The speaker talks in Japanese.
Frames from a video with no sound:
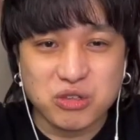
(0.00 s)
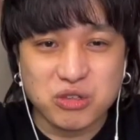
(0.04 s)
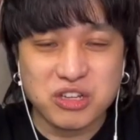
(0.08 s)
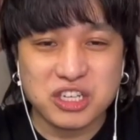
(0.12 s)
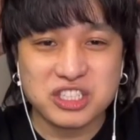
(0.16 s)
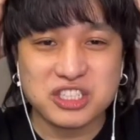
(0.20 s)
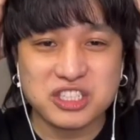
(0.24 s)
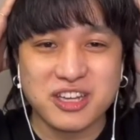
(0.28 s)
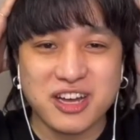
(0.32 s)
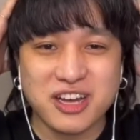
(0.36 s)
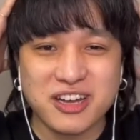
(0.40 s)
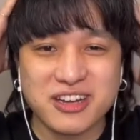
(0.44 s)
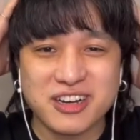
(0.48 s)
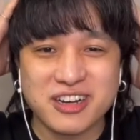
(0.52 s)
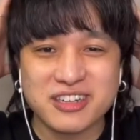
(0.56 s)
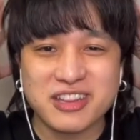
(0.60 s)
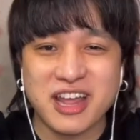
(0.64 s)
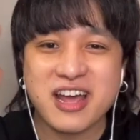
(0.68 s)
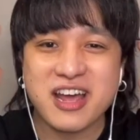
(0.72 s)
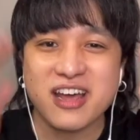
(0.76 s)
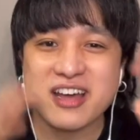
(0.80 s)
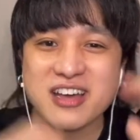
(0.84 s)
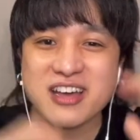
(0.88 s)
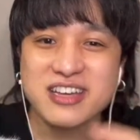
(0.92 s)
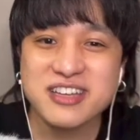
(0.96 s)
エフェクトなし耐え
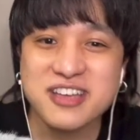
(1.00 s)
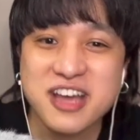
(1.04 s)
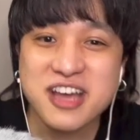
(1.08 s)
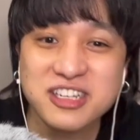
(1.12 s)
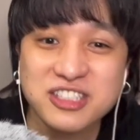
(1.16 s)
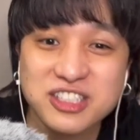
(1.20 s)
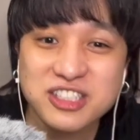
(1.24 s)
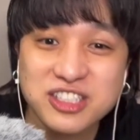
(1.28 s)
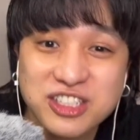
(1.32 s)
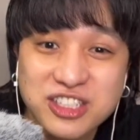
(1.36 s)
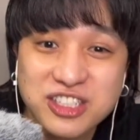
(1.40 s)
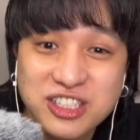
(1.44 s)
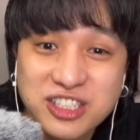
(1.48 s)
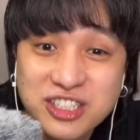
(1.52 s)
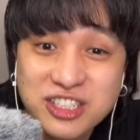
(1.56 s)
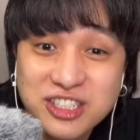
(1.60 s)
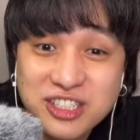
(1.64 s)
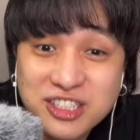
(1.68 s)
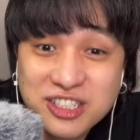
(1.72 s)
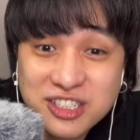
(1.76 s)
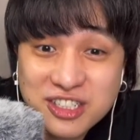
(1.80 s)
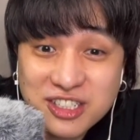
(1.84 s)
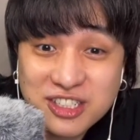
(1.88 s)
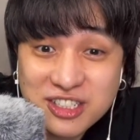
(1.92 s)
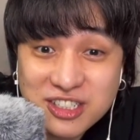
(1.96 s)
られない。や
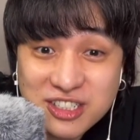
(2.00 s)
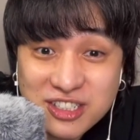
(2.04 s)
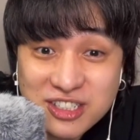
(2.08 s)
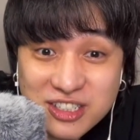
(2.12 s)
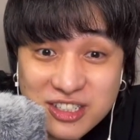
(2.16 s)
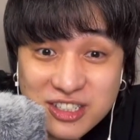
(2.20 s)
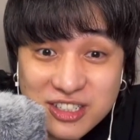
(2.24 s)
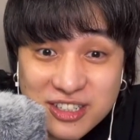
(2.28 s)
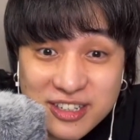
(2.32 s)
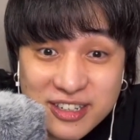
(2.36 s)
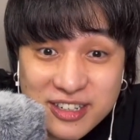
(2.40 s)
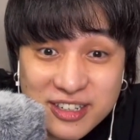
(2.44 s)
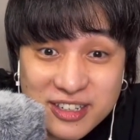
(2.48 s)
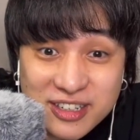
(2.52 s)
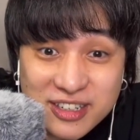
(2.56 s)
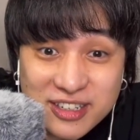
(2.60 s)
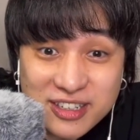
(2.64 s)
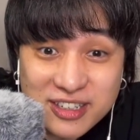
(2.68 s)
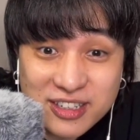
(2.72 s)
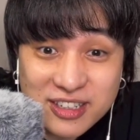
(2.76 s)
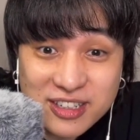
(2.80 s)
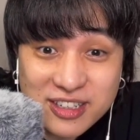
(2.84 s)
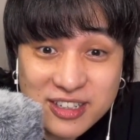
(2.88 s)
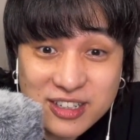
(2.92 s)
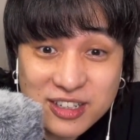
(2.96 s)
し、
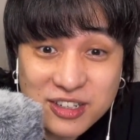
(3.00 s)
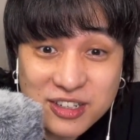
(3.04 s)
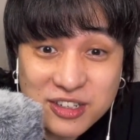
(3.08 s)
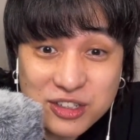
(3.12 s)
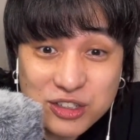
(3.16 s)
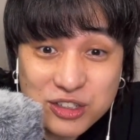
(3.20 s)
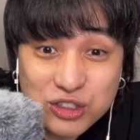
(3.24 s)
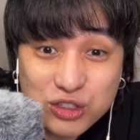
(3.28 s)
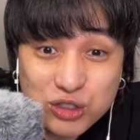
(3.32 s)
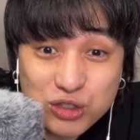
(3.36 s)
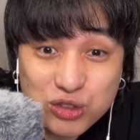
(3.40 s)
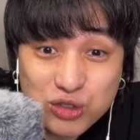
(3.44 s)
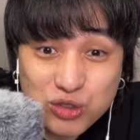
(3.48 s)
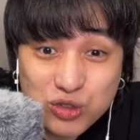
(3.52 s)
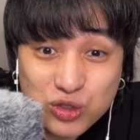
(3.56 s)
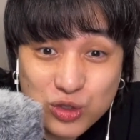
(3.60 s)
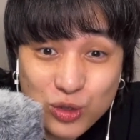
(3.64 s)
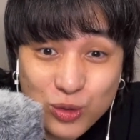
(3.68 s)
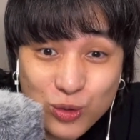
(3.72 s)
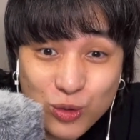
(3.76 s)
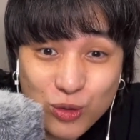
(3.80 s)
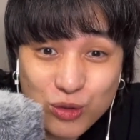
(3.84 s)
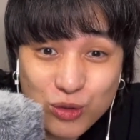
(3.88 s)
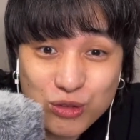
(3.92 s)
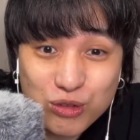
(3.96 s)
えー、
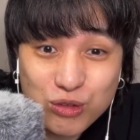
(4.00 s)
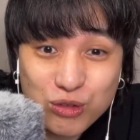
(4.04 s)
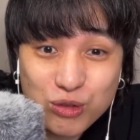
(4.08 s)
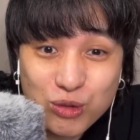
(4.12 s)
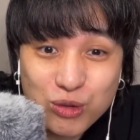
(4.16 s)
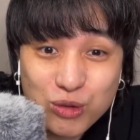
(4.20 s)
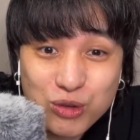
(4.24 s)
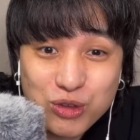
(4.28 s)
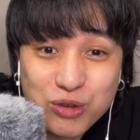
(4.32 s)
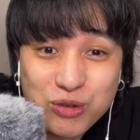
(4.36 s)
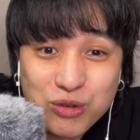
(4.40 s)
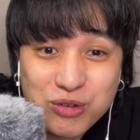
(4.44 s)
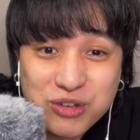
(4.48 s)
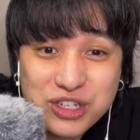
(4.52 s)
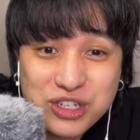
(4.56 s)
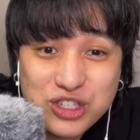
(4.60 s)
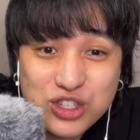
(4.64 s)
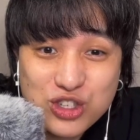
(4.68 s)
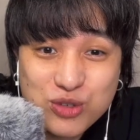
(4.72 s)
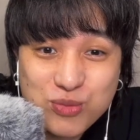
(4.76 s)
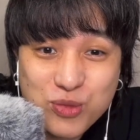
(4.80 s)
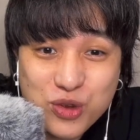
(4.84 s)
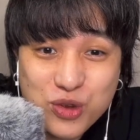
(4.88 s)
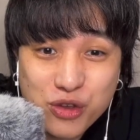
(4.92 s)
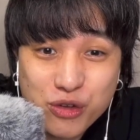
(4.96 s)
ちょろっと今
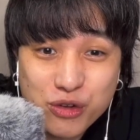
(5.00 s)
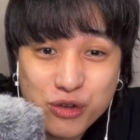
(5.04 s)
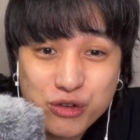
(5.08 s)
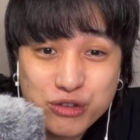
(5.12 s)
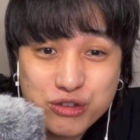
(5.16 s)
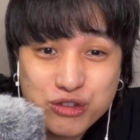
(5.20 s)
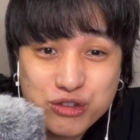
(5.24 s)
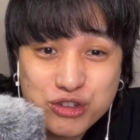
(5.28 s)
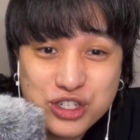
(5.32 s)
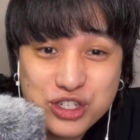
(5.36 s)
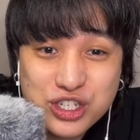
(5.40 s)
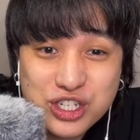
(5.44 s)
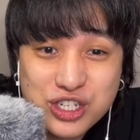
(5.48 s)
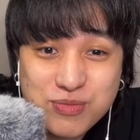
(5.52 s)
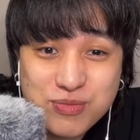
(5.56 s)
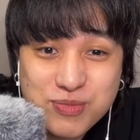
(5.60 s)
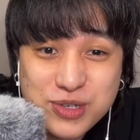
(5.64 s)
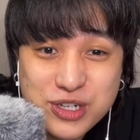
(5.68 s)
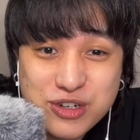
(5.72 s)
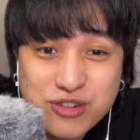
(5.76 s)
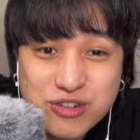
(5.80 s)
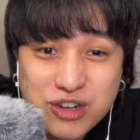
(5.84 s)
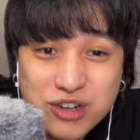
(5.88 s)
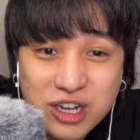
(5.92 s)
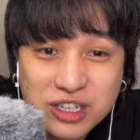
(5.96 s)
日いつもより
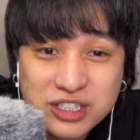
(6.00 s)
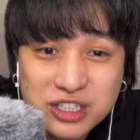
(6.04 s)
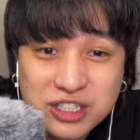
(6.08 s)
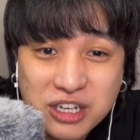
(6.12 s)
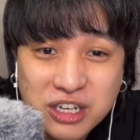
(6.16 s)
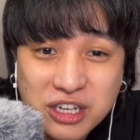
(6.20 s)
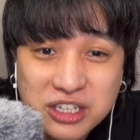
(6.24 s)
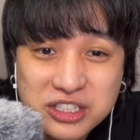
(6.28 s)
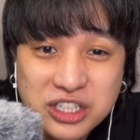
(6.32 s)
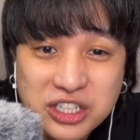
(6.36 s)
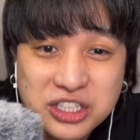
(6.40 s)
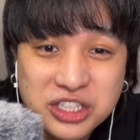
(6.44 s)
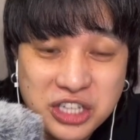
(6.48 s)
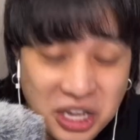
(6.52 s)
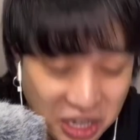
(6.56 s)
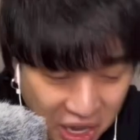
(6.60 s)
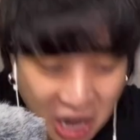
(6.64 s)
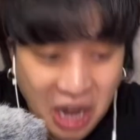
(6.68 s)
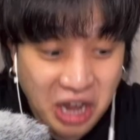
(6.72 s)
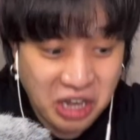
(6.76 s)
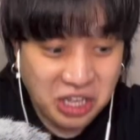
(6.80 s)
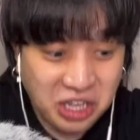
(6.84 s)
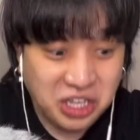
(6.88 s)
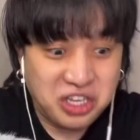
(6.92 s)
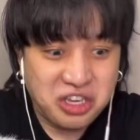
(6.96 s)
唇カサカサし
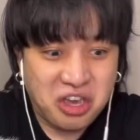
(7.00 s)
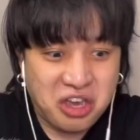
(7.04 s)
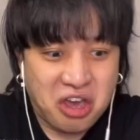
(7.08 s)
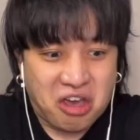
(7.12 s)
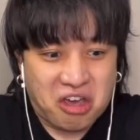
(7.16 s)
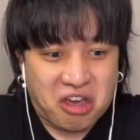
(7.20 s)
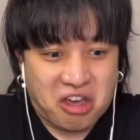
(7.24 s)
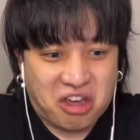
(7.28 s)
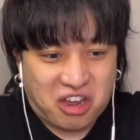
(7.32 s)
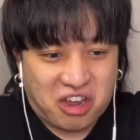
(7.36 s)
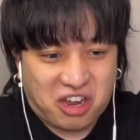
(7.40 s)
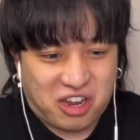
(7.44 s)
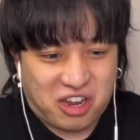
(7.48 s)
てない。ひえ